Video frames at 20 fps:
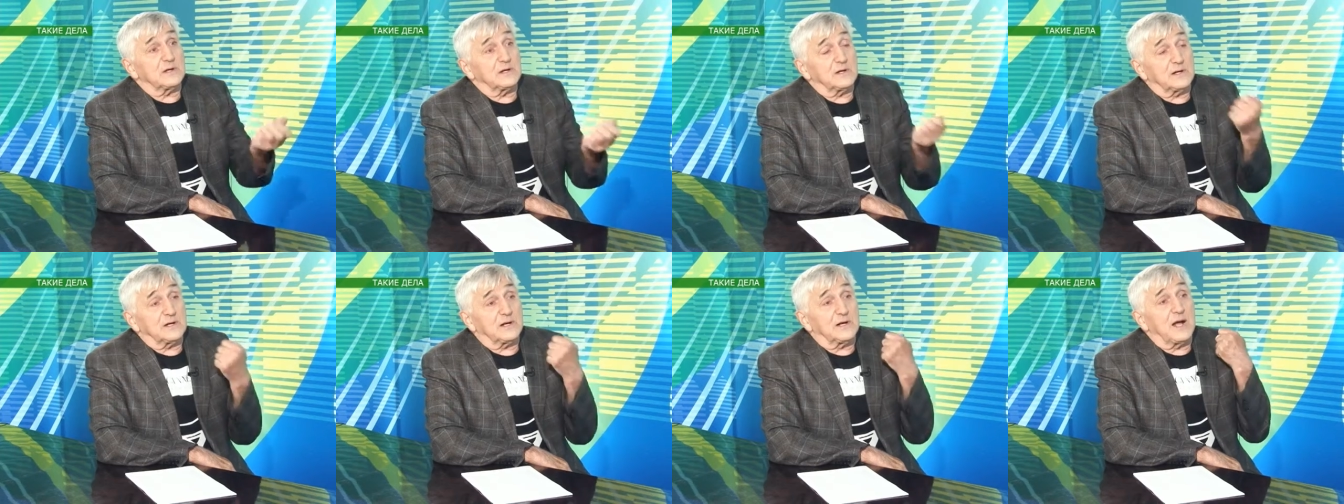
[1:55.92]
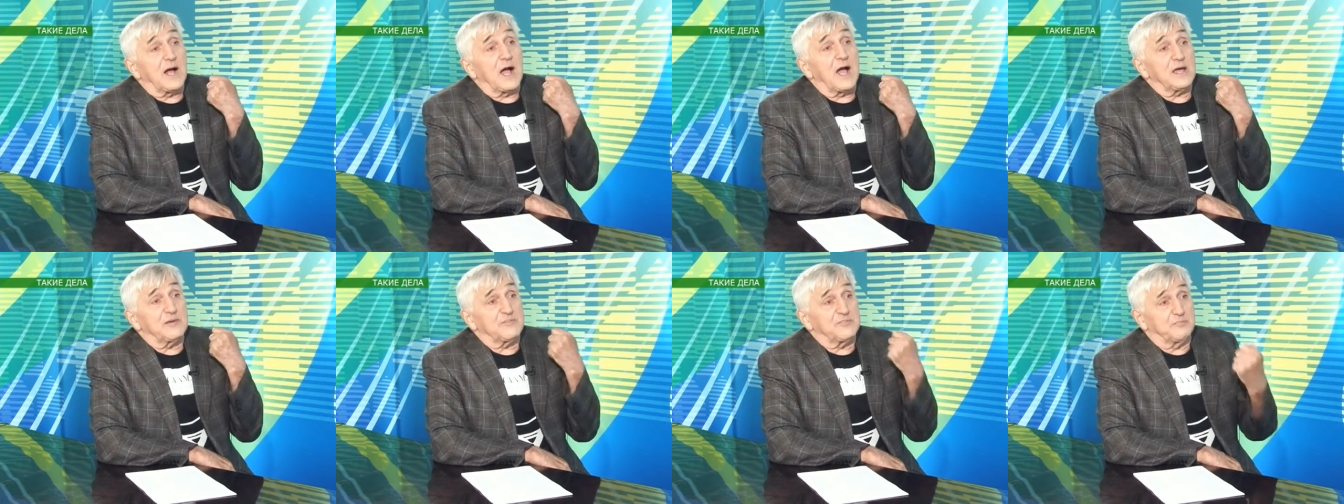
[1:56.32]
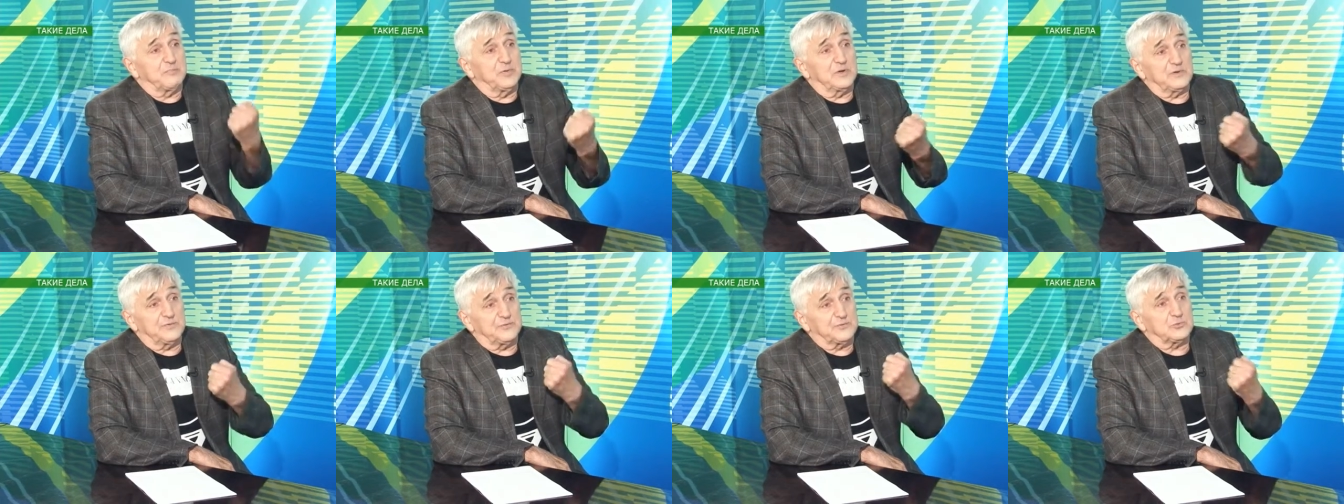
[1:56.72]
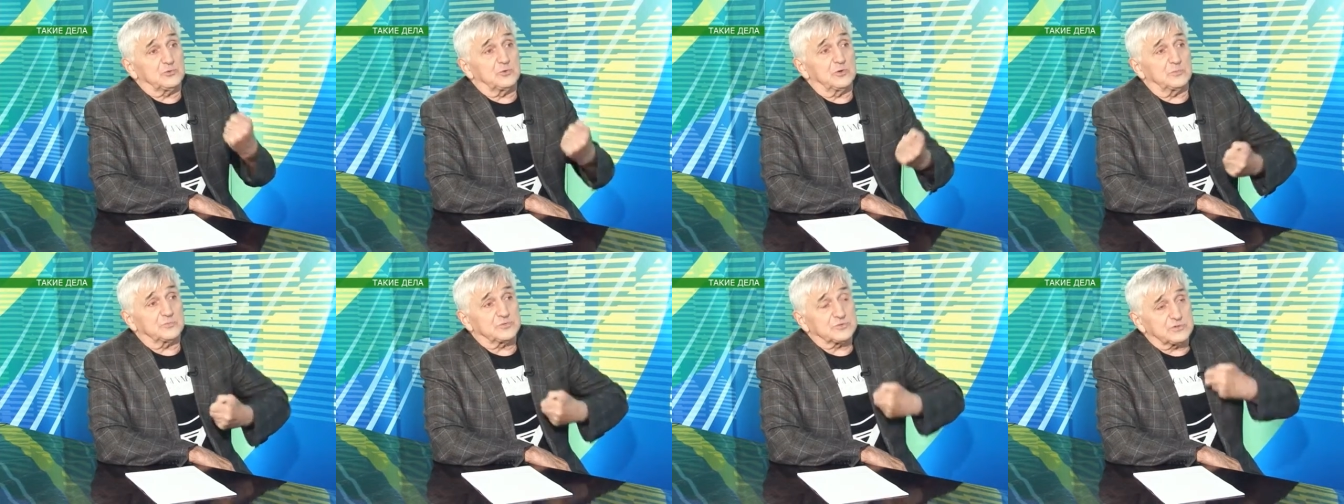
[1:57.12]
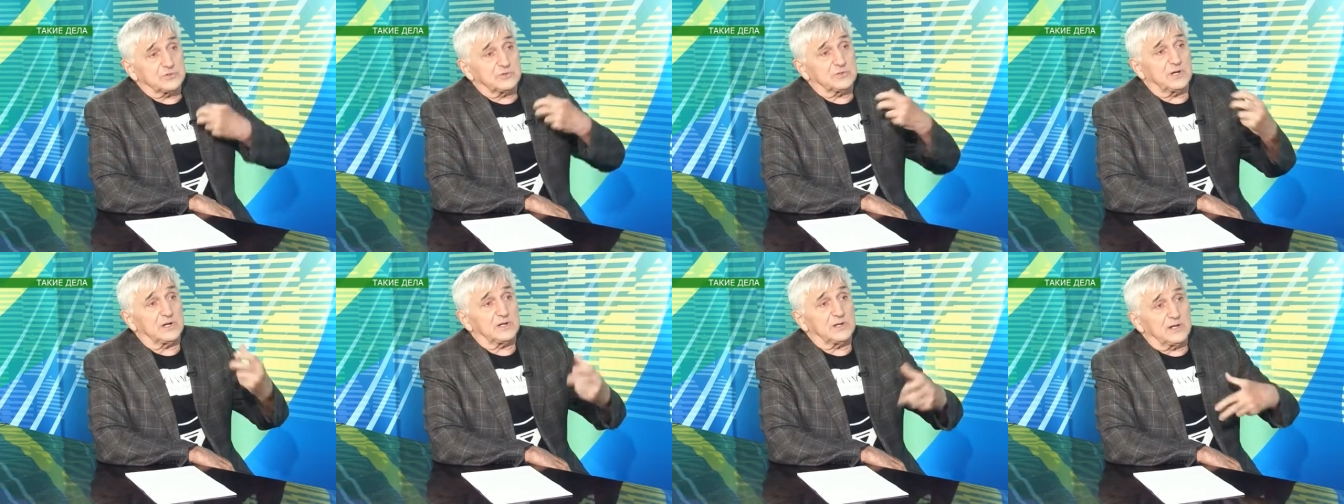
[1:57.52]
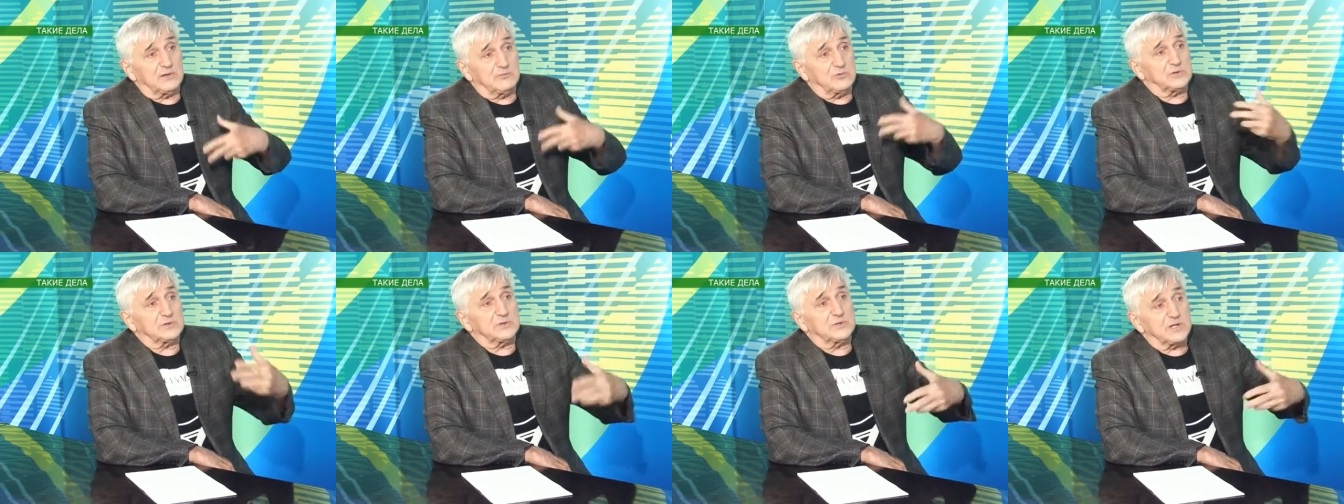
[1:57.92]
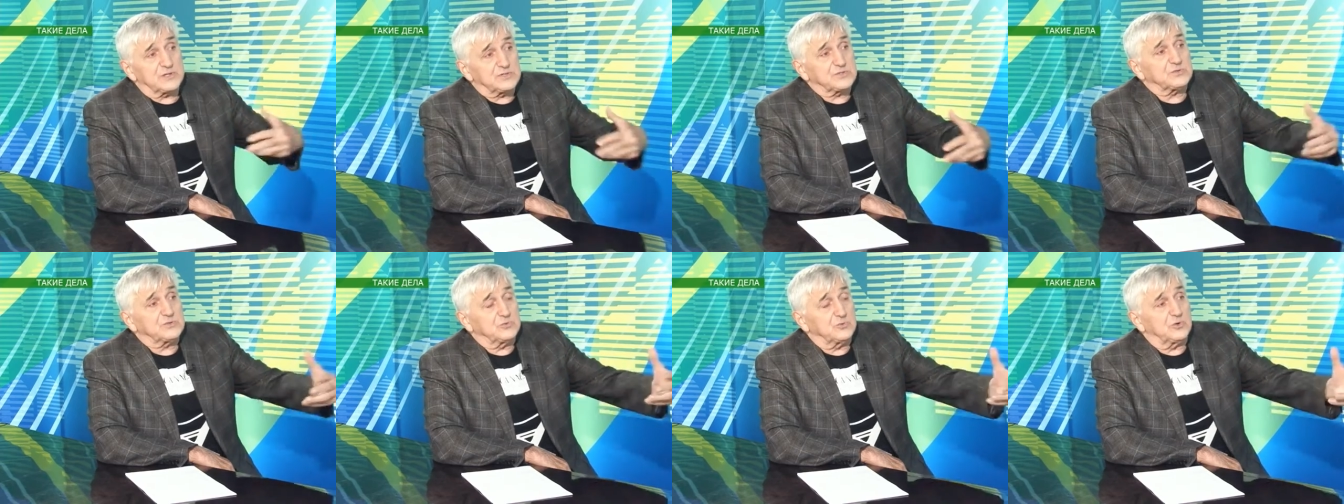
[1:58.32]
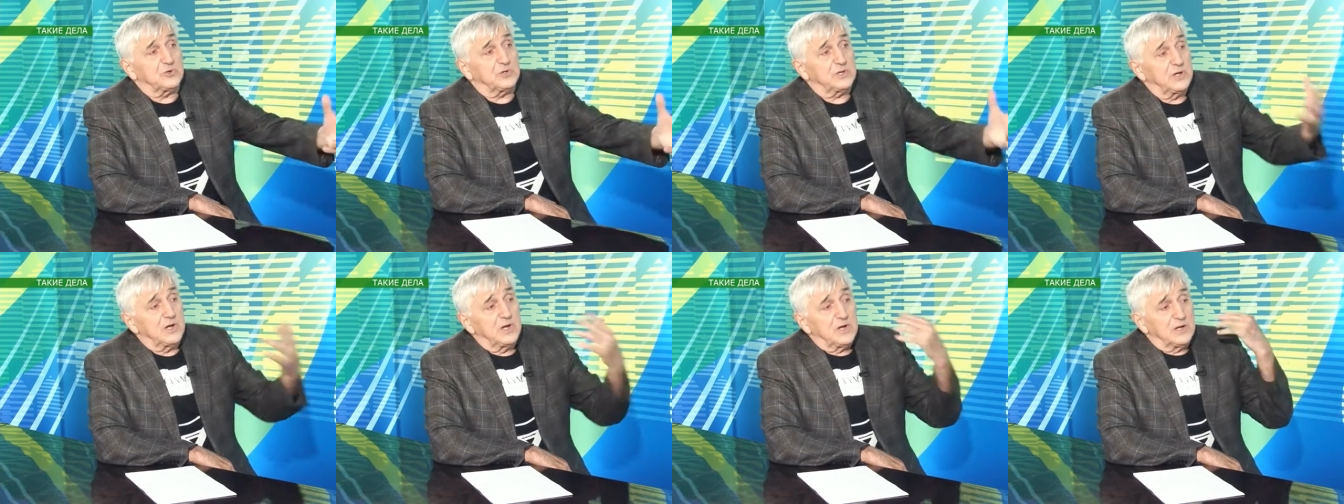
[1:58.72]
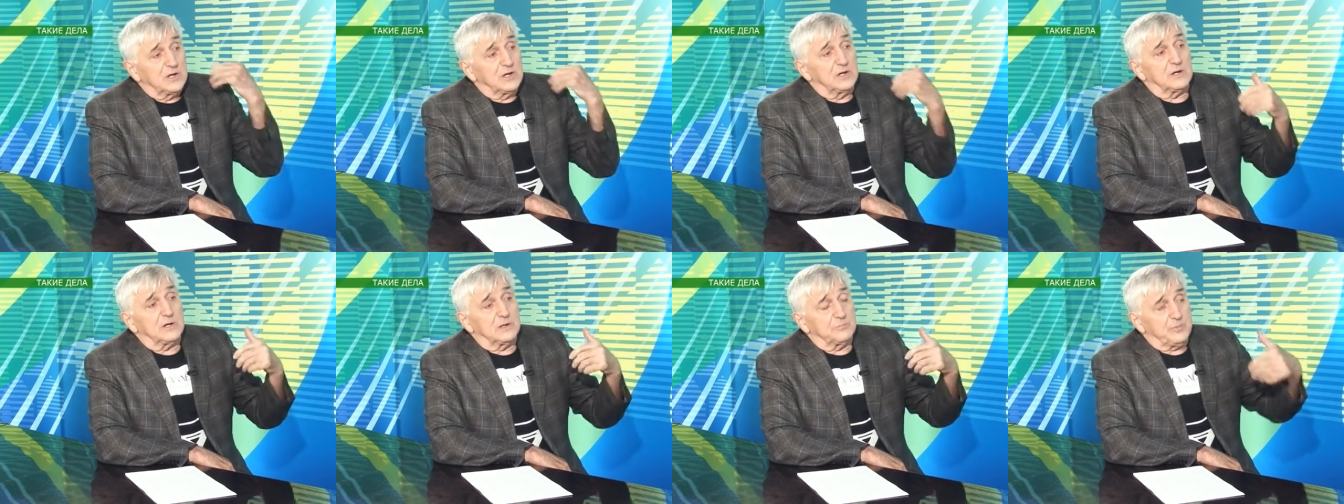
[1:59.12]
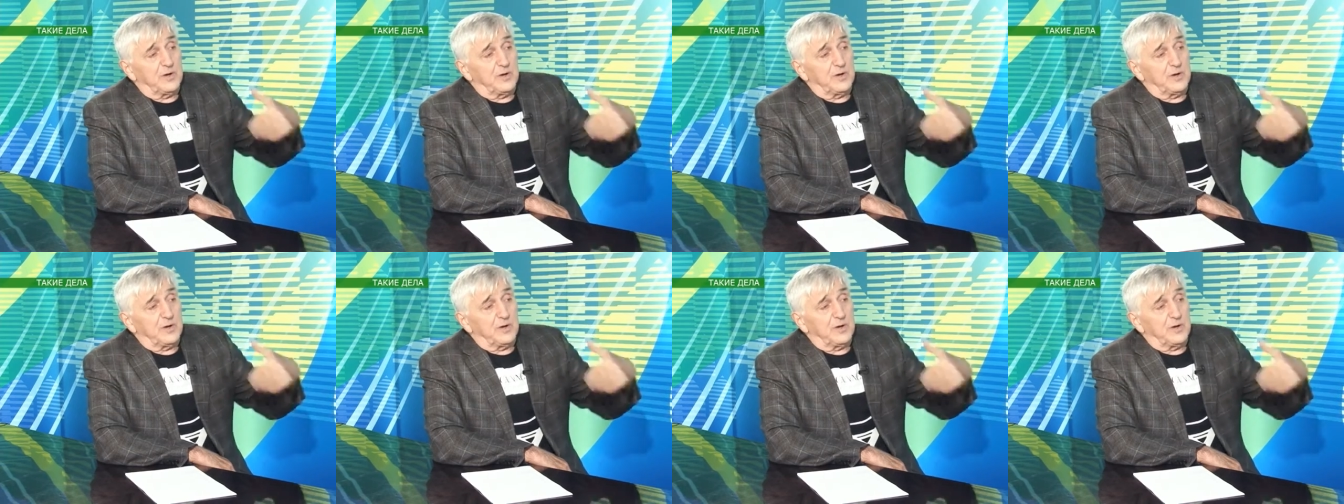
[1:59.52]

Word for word: ездили? кайф да? был в том, м-м-м. что когда вот ночной э,